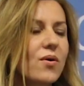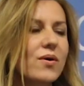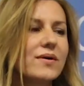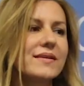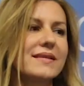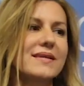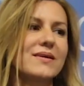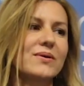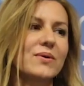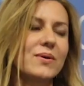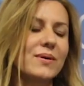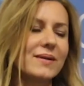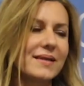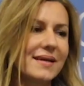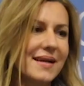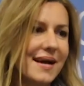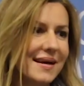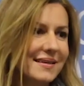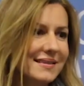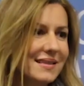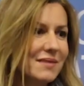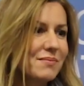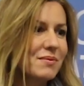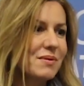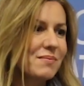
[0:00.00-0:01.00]
Holding
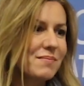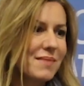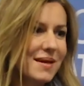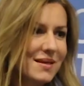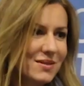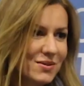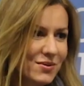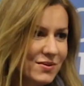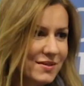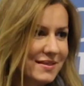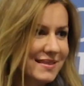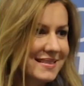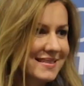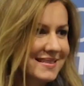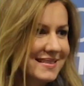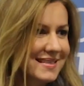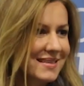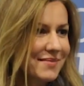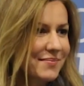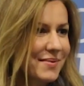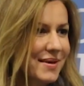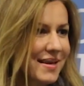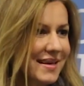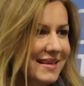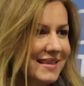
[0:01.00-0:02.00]
olarak da 1500
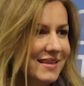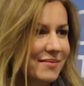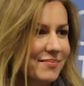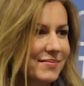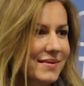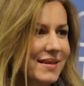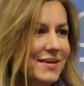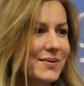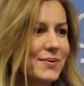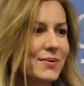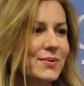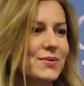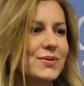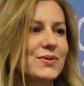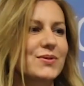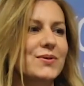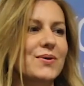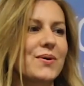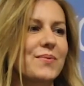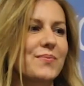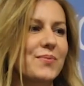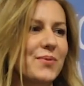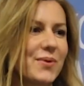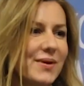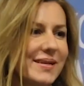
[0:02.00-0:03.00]
kişilik bir ekipten
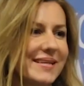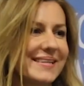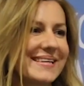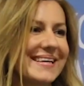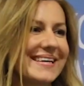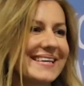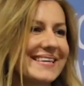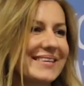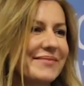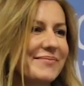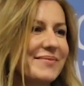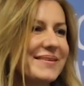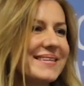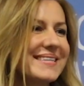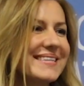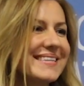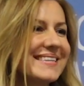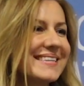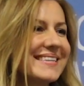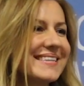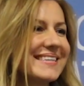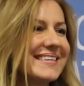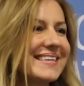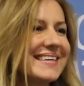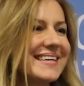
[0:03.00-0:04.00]
oluşuyor Polin ekibi.
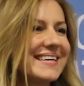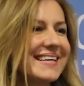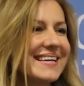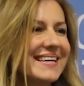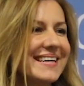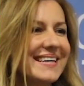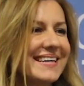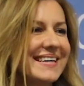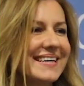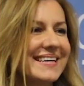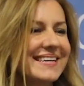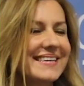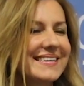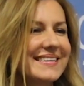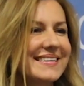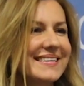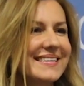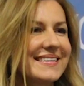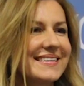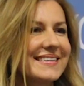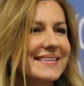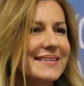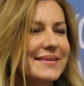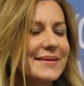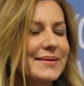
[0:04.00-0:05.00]

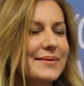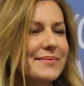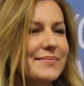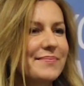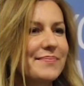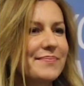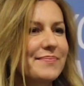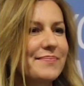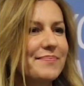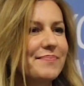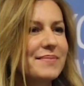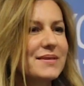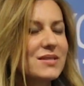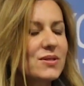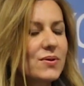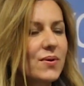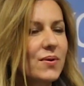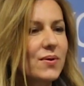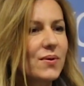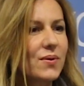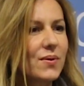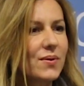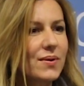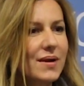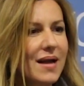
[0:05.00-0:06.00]
Ee,
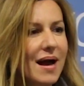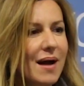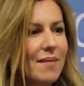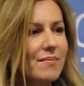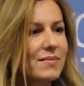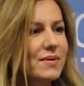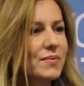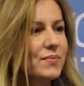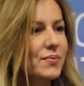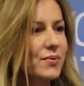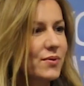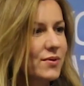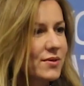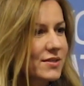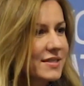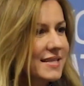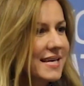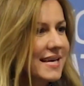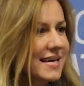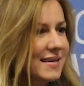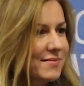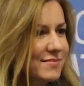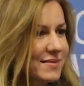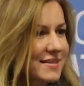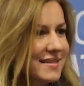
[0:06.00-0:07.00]
birçok önemli
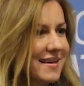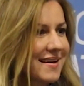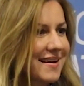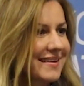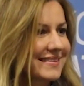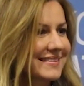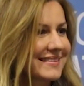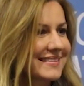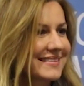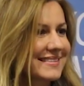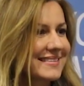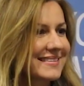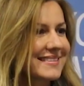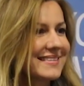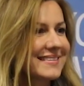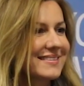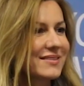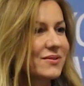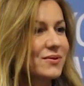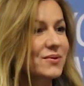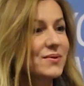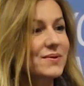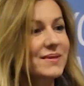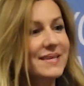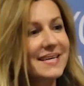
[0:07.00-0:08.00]
projeye imza
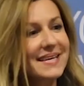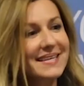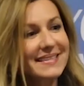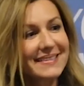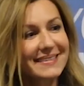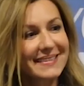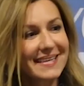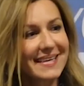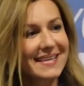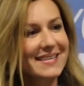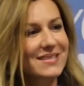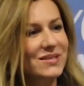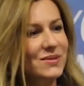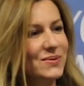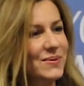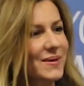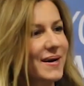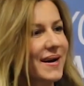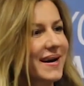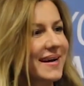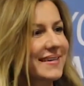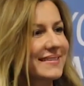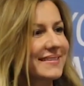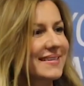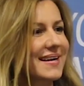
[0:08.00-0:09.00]
attı. Türkiye'nin de ilk su
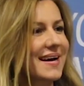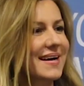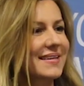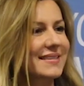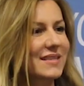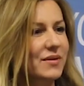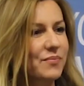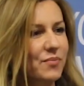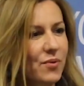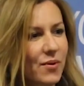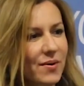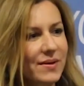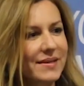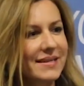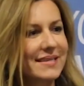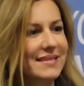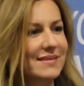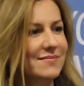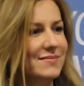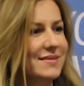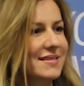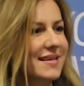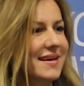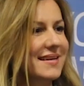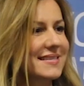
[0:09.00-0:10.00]
kaydırağında
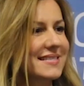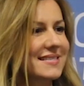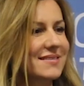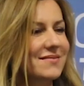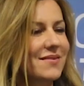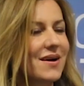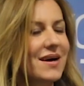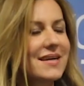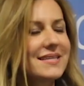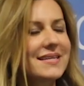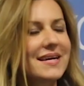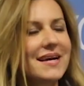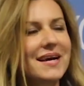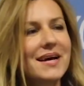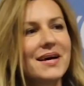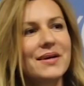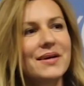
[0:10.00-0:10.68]
Poli'nin imzası var.